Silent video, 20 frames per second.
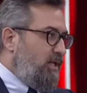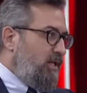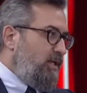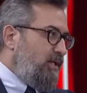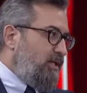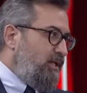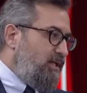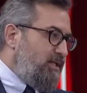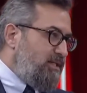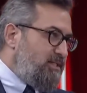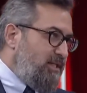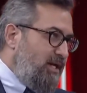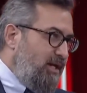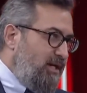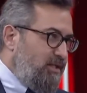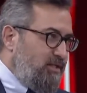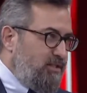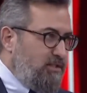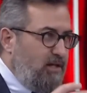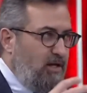
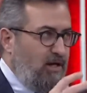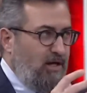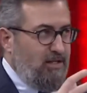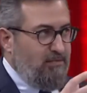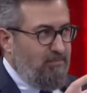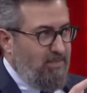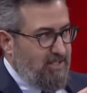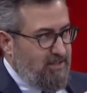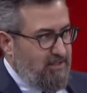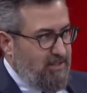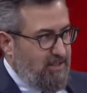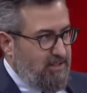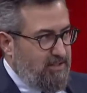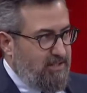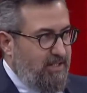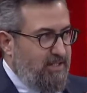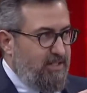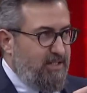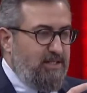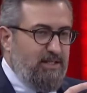İngilizler, Almanlar
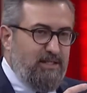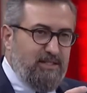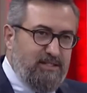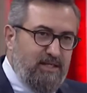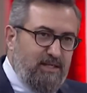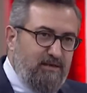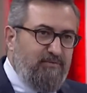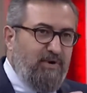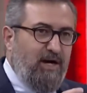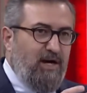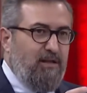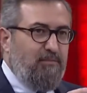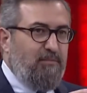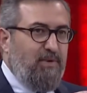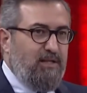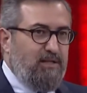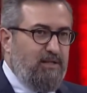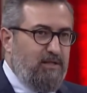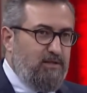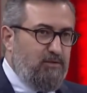yani İngilizlerin ve
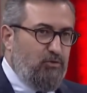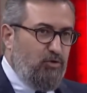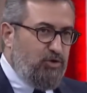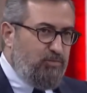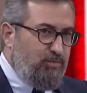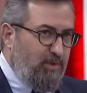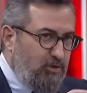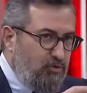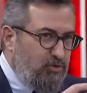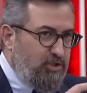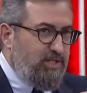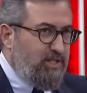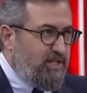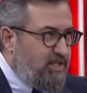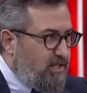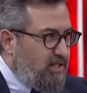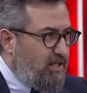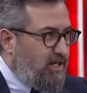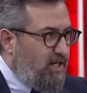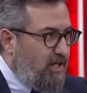Almanların Osmanlı
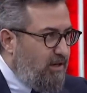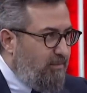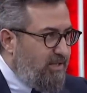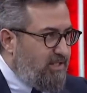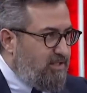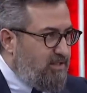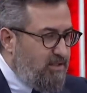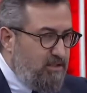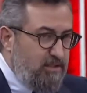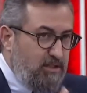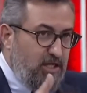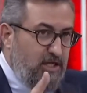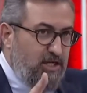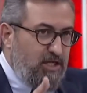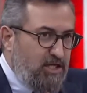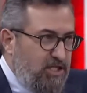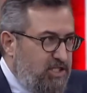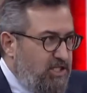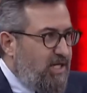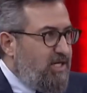üzerindeki rekabetinin
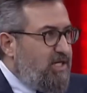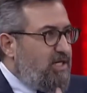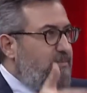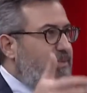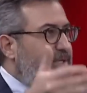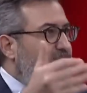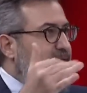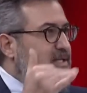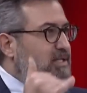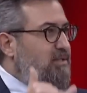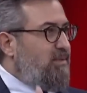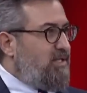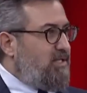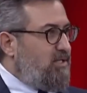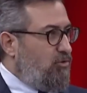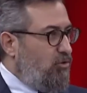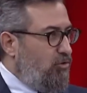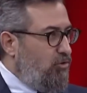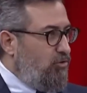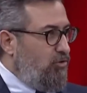içerideki bir
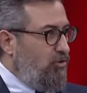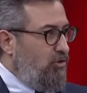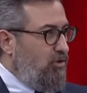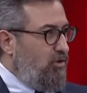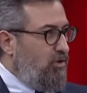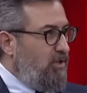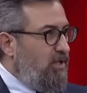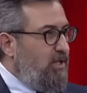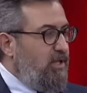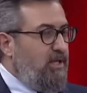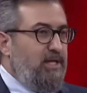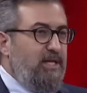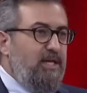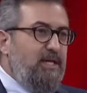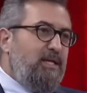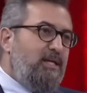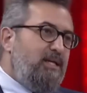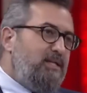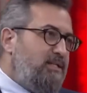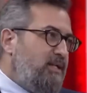yansıması oluyor.
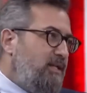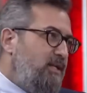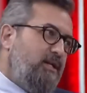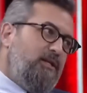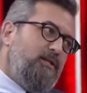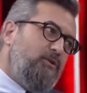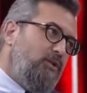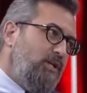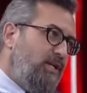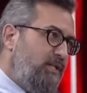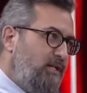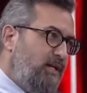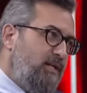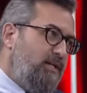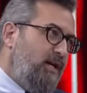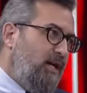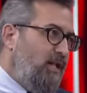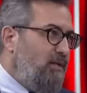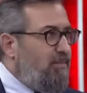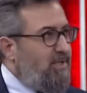İngilizlere yakın
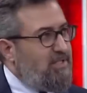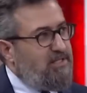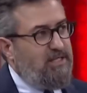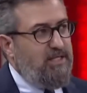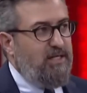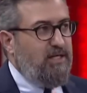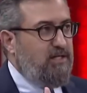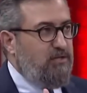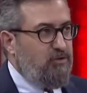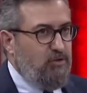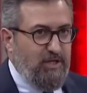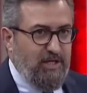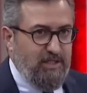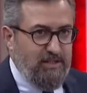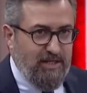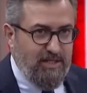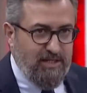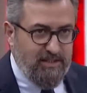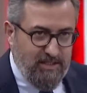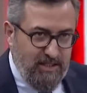olanlar, Almanlara yakın
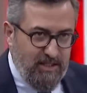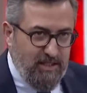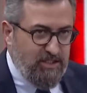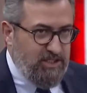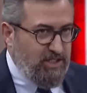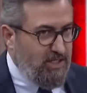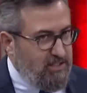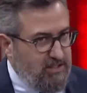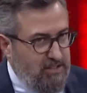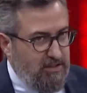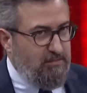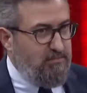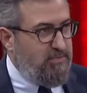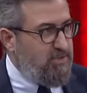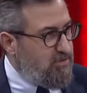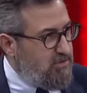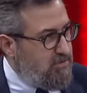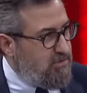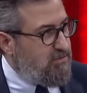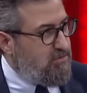olanlar diye içeride
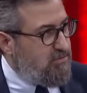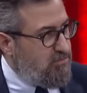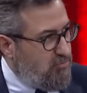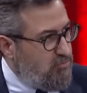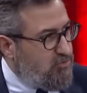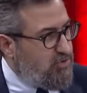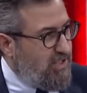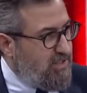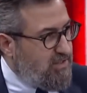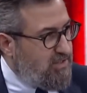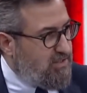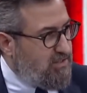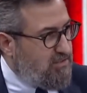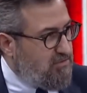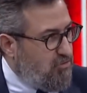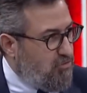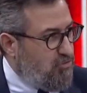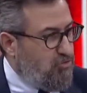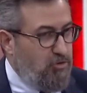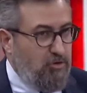bir
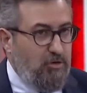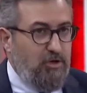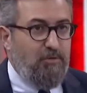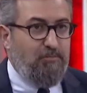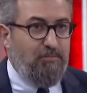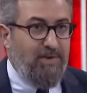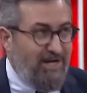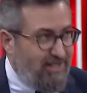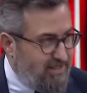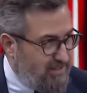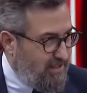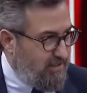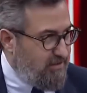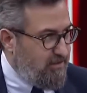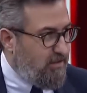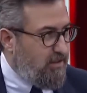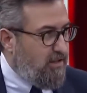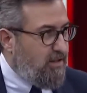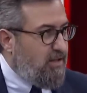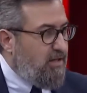uzantısı oluyor bazen.
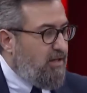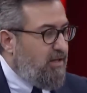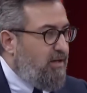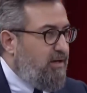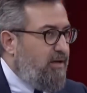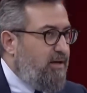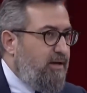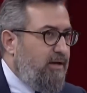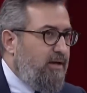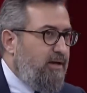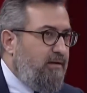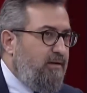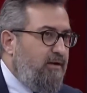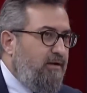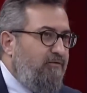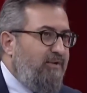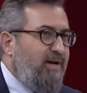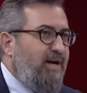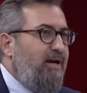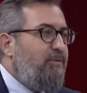Ee,
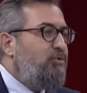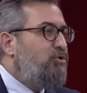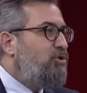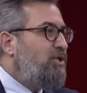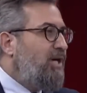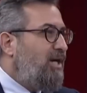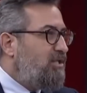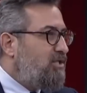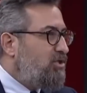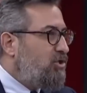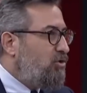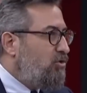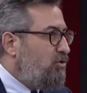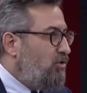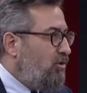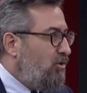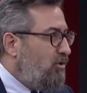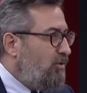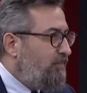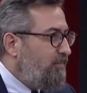veya hepsi
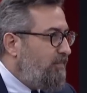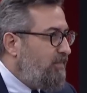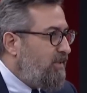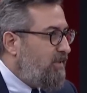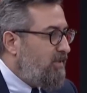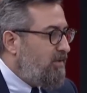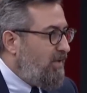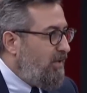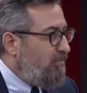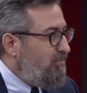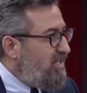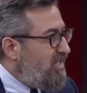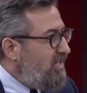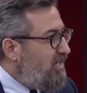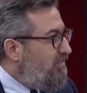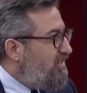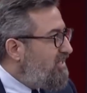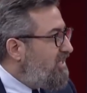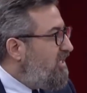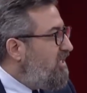tartışılıyor. Ya
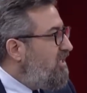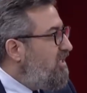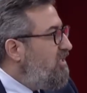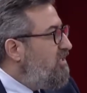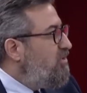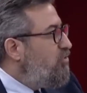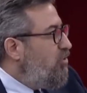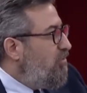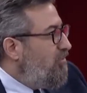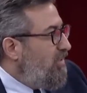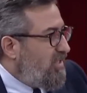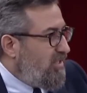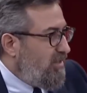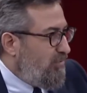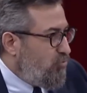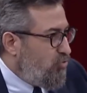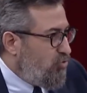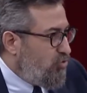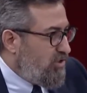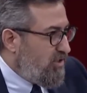birileri mesela İngilizce olmakla
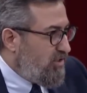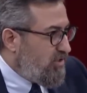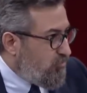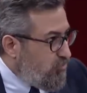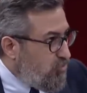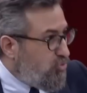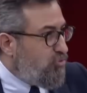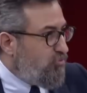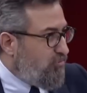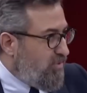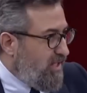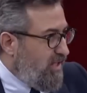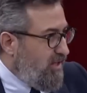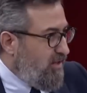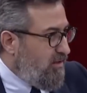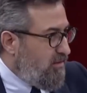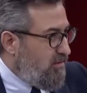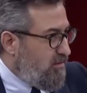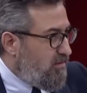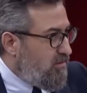hep suçlanır. Bugün
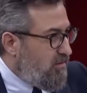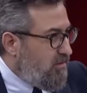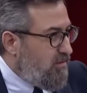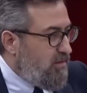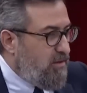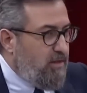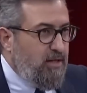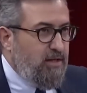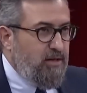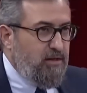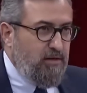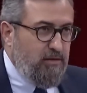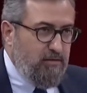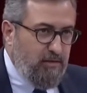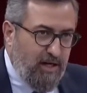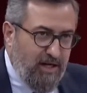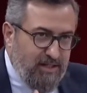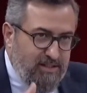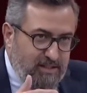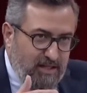bile. Evet.
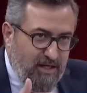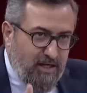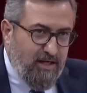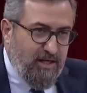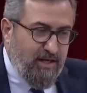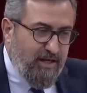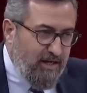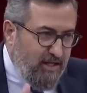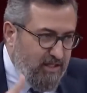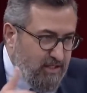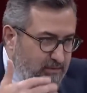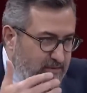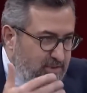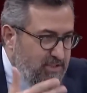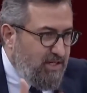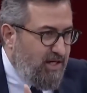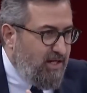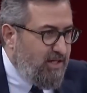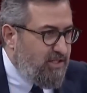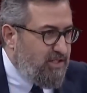Hatta herhangi bir
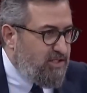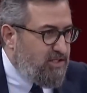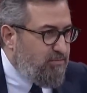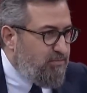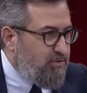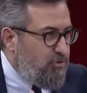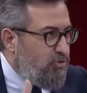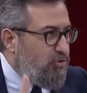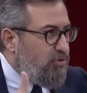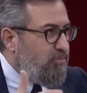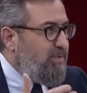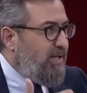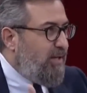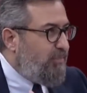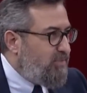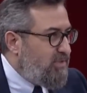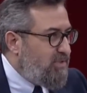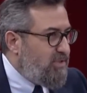tarihçi bir yorum üçüncü yaptı.